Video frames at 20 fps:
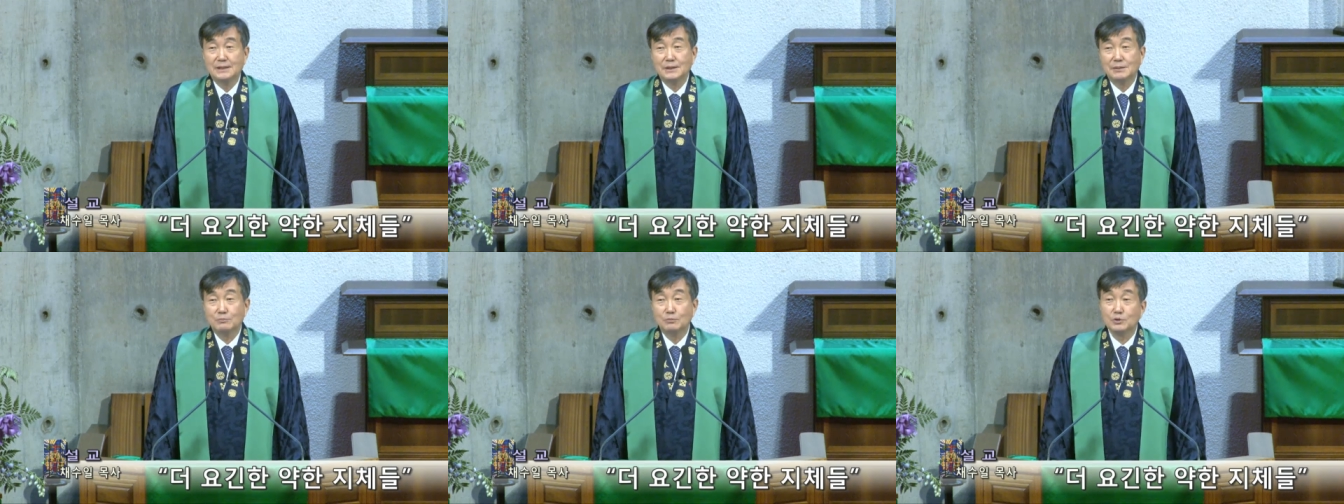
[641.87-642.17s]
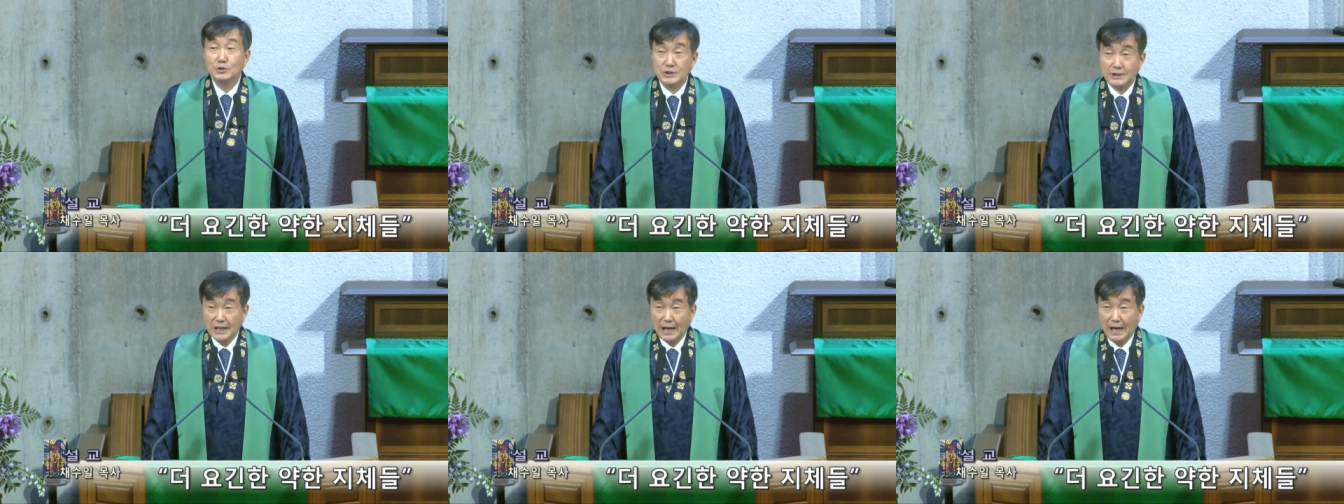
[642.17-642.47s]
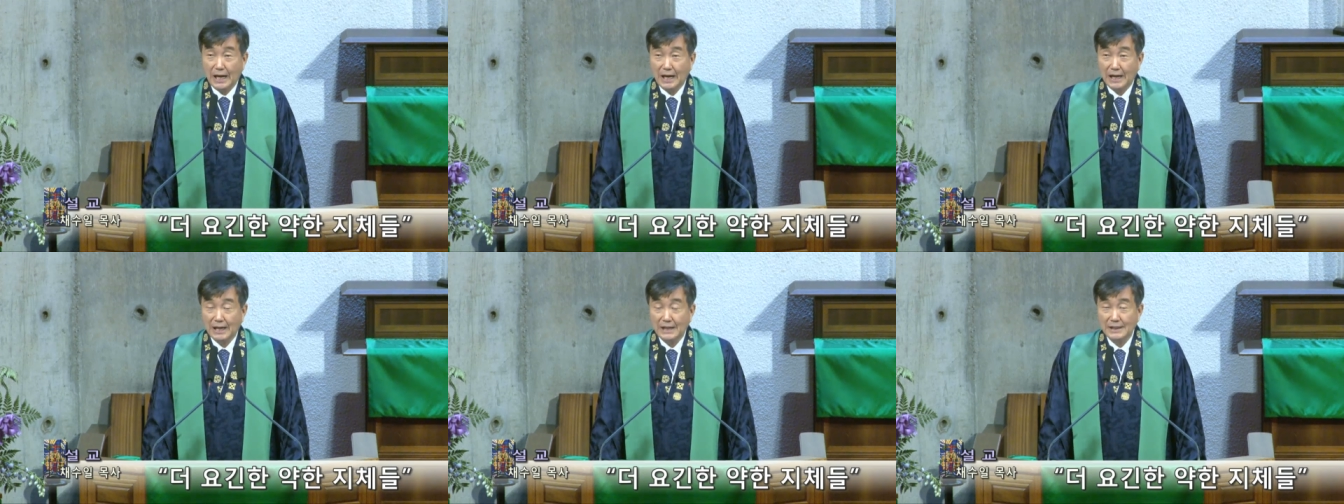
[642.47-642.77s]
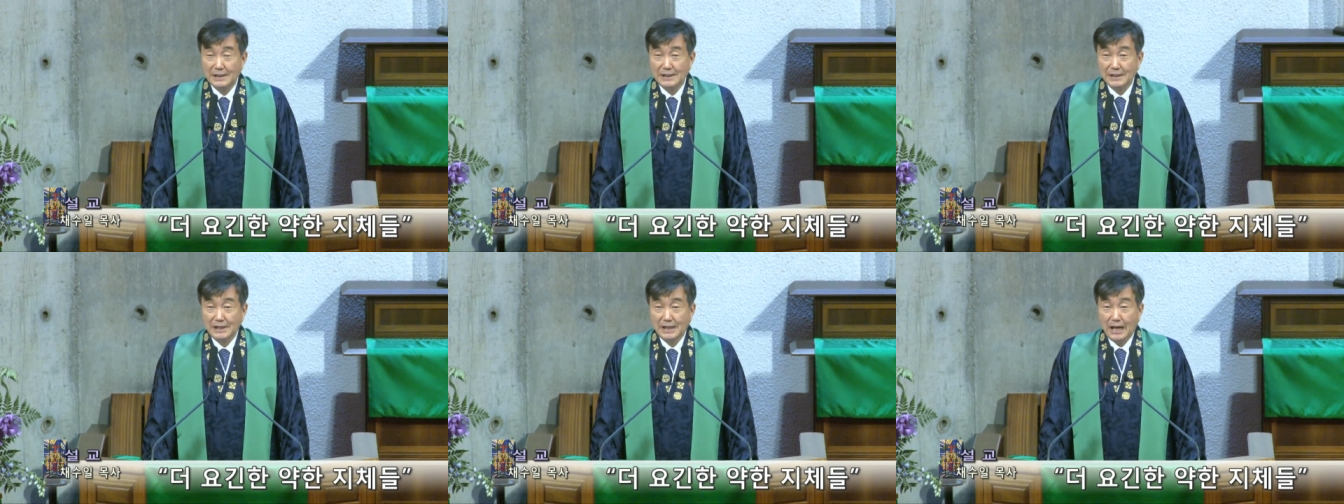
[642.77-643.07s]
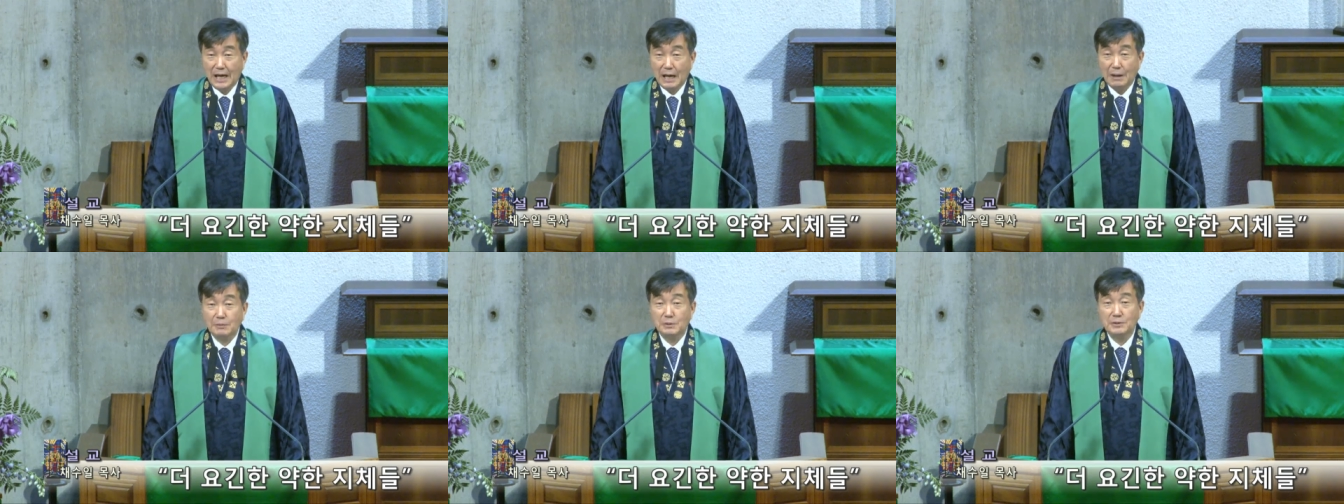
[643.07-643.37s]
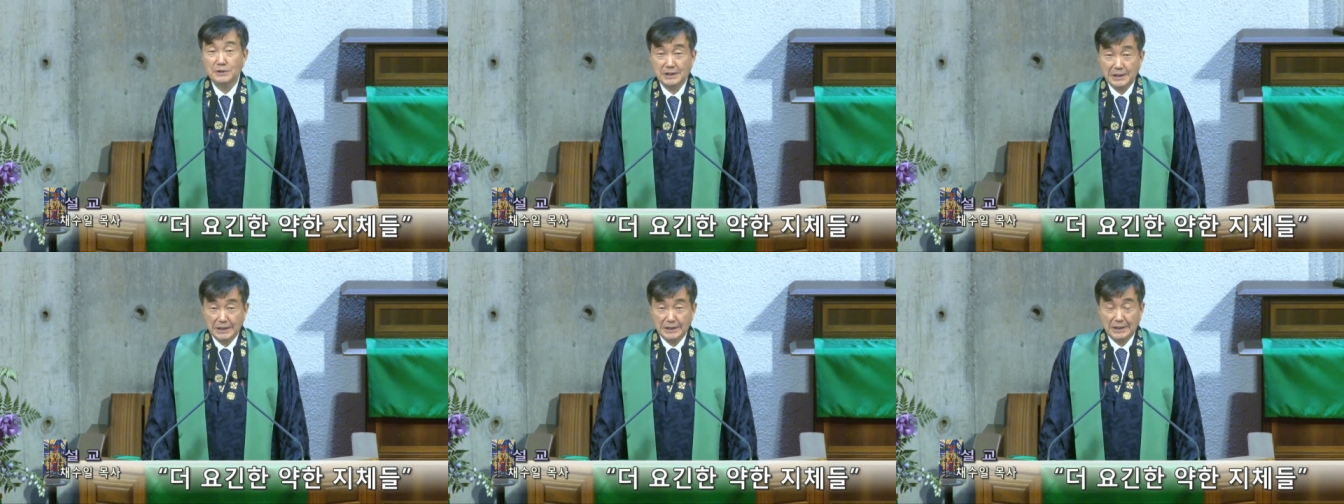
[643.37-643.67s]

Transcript: 묻자 아버지의